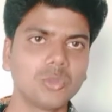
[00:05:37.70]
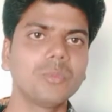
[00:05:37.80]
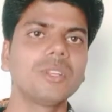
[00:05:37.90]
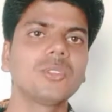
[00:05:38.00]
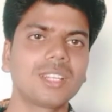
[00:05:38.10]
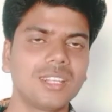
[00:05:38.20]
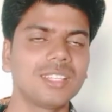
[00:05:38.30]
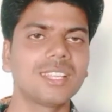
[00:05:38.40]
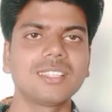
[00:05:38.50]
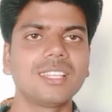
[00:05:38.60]
यूट्यूब पे कुछ
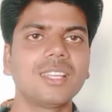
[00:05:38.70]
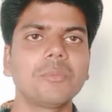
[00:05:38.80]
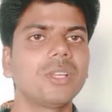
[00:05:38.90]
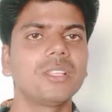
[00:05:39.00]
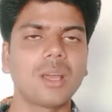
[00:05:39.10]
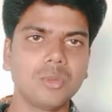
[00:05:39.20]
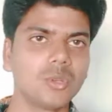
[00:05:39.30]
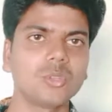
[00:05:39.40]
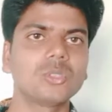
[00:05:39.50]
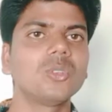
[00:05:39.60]
करना चाहते हैं भाई
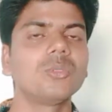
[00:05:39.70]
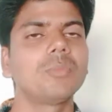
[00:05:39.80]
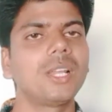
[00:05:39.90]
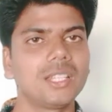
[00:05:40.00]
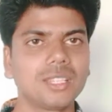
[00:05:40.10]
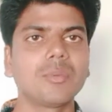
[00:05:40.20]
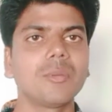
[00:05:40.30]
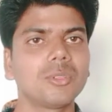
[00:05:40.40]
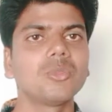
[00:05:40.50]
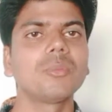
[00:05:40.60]
अमीर लोग तो पहले से
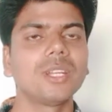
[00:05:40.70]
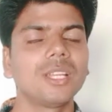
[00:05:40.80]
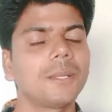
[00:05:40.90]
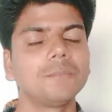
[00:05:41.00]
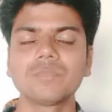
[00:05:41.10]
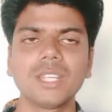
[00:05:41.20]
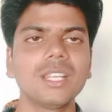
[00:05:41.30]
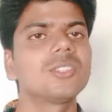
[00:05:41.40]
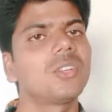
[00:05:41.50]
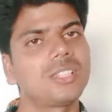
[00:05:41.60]
ही फेमस हुए पड़े हैं
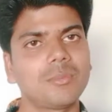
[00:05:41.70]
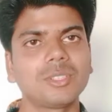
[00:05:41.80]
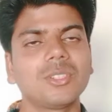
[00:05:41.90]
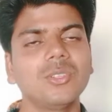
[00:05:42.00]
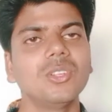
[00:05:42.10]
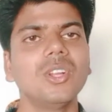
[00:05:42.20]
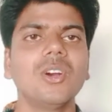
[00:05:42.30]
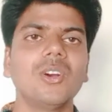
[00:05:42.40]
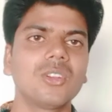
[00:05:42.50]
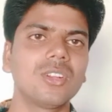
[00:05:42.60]
ठीक है तो ऐसा मत करो
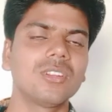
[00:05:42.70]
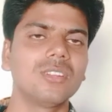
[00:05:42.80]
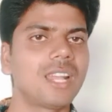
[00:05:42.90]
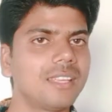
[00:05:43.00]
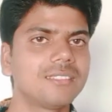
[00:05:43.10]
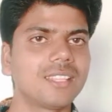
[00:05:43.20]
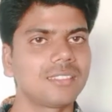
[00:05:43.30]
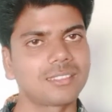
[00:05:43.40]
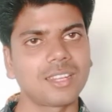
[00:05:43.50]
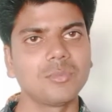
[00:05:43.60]
और लाइक
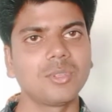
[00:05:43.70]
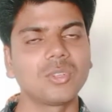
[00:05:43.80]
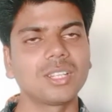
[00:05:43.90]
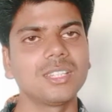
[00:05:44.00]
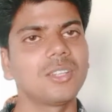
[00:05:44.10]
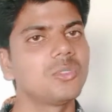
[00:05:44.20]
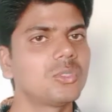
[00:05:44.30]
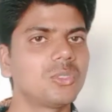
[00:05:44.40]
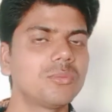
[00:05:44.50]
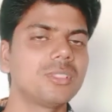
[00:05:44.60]
शेयर सब्सक्राइब जरूर कर
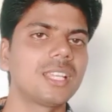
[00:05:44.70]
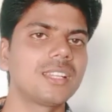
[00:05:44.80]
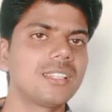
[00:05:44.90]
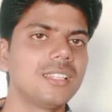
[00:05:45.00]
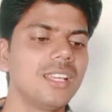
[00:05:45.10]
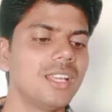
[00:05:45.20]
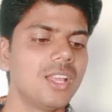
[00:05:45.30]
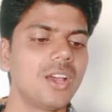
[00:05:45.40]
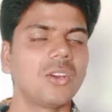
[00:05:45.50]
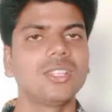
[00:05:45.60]
देना दोस्तों को भी शेयर कर
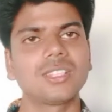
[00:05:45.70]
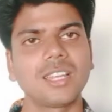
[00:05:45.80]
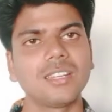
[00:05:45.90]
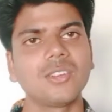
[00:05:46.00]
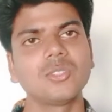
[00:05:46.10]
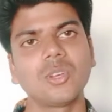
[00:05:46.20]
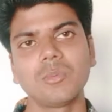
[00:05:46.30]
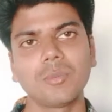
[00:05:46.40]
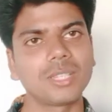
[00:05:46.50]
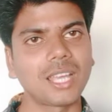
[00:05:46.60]
देना और इस कैंडल को
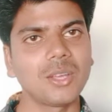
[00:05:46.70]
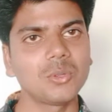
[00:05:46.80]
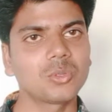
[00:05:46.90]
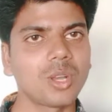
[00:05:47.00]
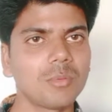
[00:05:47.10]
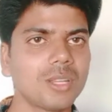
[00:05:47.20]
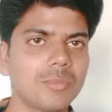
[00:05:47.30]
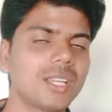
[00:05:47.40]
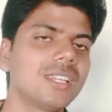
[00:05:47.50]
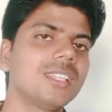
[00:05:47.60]
जो हमने बताया है उसको
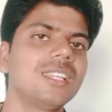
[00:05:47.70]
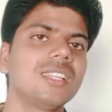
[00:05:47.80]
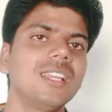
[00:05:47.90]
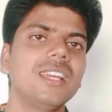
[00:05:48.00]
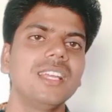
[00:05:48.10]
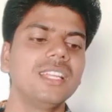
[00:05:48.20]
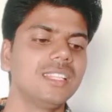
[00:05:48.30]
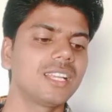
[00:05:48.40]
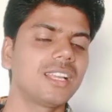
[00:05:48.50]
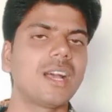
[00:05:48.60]
आप घर पे करके देखना
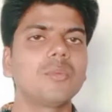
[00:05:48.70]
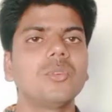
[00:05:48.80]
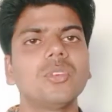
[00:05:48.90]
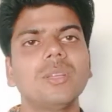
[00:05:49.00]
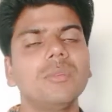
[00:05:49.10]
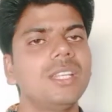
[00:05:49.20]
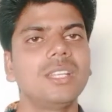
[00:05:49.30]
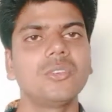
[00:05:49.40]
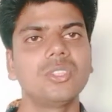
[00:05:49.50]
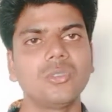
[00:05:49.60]
ये कि आपको ये
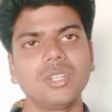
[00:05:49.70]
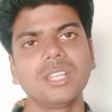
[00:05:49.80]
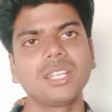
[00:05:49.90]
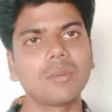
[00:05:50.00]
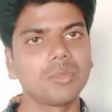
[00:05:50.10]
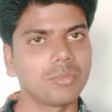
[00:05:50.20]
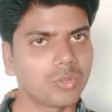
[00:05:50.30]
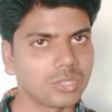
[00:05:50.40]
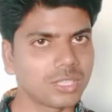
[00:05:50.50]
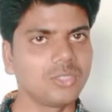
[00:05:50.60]
भी नहीं कोई ज़रूरी है कि आप
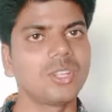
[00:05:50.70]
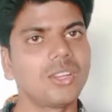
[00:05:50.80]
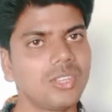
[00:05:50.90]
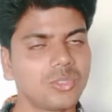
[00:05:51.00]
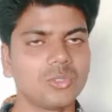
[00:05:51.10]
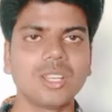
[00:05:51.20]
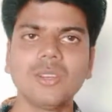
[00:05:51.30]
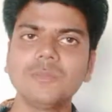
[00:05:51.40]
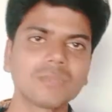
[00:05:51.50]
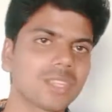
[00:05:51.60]
इसमें कुछ जादू डालो या
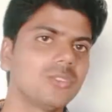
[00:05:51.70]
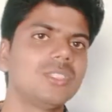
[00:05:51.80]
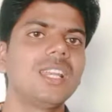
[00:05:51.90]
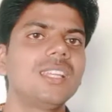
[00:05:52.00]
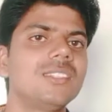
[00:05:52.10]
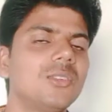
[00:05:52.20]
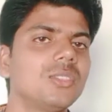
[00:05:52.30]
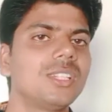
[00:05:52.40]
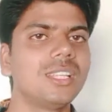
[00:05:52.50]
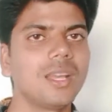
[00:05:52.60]
कुछ डालो कुछ डालने की
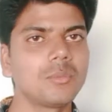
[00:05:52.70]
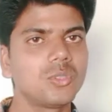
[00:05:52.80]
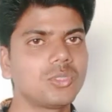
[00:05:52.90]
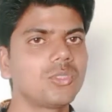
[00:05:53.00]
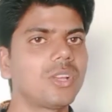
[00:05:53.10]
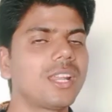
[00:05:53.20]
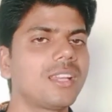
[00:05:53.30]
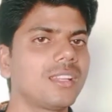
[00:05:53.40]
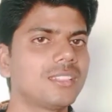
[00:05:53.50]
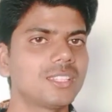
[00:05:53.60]
ज़रूरत नहीं है आप दोस्तों को
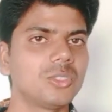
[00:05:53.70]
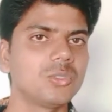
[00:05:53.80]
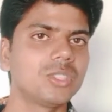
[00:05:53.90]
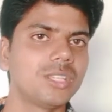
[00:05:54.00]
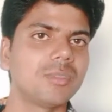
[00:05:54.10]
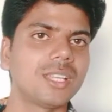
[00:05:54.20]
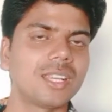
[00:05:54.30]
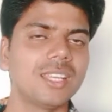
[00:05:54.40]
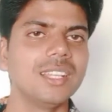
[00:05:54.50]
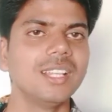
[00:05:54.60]
हैरान कर सकते हो चुटकी
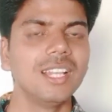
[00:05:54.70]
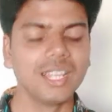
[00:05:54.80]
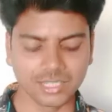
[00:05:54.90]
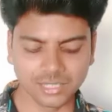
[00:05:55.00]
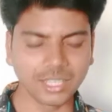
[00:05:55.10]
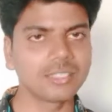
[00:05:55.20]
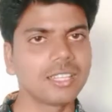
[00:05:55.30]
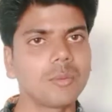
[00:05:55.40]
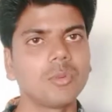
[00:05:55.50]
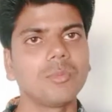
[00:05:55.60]
बजा के
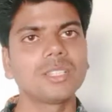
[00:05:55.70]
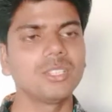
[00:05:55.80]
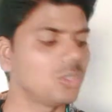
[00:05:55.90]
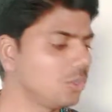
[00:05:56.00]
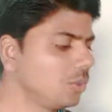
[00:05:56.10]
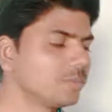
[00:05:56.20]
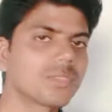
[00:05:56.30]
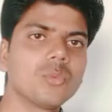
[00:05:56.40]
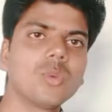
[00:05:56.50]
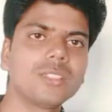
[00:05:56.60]
जैसे आपको मर्जी हो
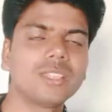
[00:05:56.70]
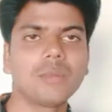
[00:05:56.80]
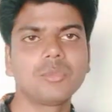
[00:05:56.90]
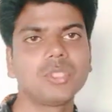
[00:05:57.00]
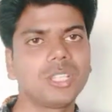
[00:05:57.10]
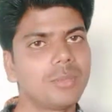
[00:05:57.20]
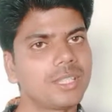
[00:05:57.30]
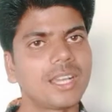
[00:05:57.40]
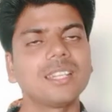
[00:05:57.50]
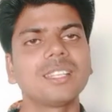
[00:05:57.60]
वैसे आप
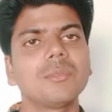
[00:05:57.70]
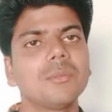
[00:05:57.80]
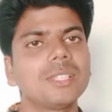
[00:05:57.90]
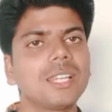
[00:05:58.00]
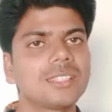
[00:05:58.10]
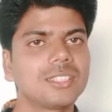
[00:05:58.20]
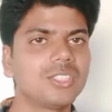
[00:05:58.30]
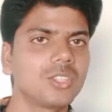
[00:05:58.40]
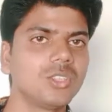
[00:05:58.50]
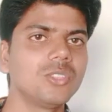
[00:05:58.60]
चुटकी बजा करके भी बता
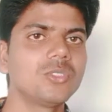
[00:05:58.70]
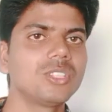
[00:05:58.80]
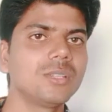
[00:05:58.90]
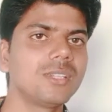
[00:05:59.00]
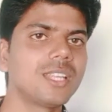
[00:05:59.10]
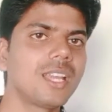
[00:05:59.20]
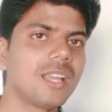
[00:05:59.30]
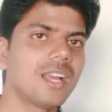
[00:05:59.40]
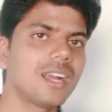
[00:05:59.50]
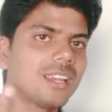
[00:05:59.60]
सकते हो देखो ये चुटकी
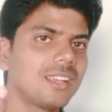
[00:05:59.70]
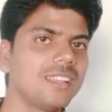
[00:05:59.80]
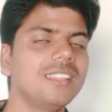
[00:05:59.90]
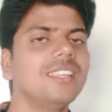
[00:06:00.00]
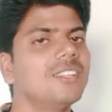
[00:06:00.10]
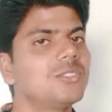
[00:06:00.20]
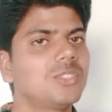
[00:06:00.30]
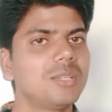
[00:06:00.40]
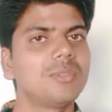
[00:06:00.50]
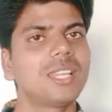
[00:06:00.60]
बजाया आग लग गई
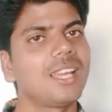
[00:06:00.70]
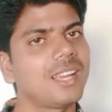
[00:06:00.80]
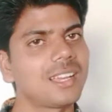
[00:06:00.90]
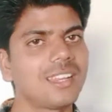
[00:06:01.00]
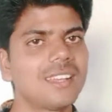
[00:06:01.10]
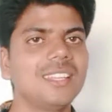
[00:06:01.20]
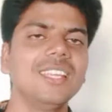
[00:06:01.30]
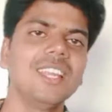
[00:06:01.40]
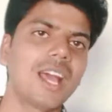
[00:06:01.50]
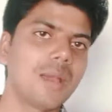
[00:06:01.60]
चुटकी बजाया आग
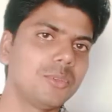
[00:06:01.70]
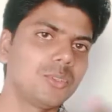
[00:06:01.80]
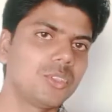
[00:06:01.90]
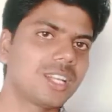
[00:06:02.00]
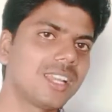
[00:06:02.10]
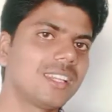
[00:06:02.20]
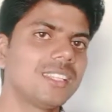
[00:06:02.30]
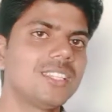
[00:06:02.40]
लग गई आप इसको ट्राई